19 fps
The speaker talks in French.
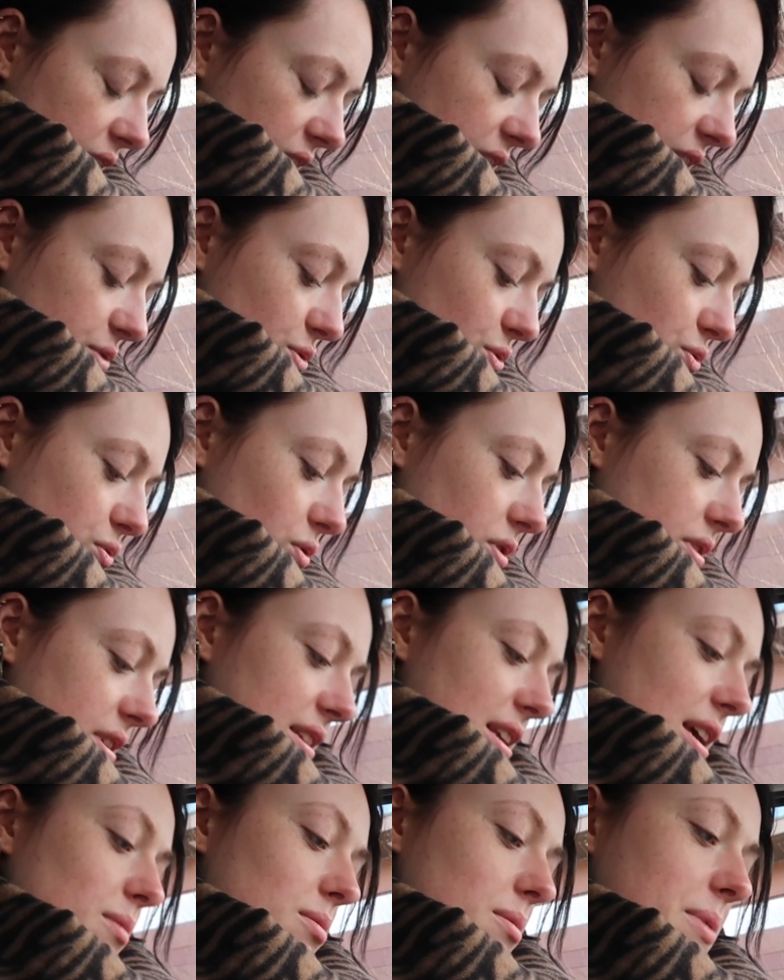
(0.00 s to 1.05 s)
et du coup, en
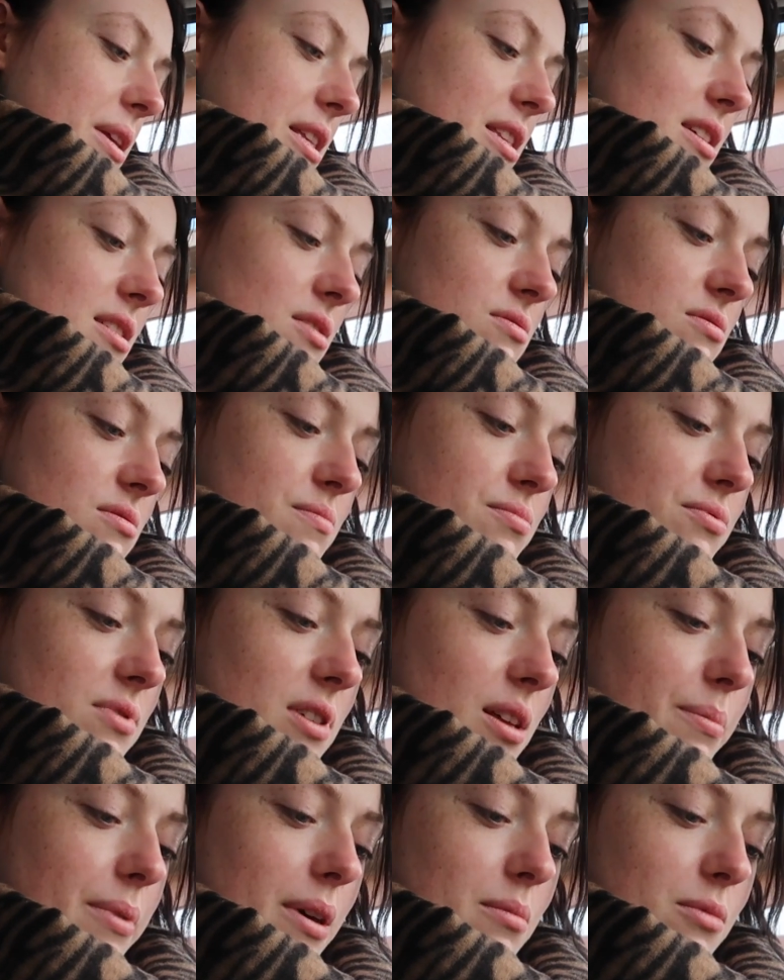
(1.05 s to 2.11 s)
dessert, bah, bah, ça, je
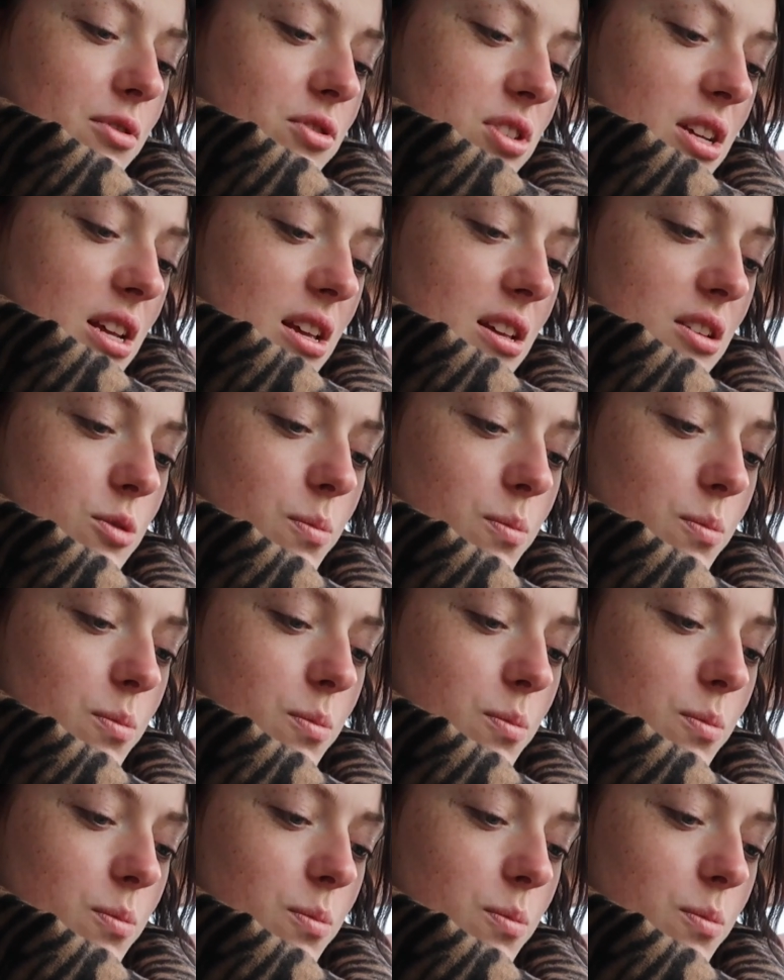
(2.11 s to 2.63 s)
pourrais pas manger.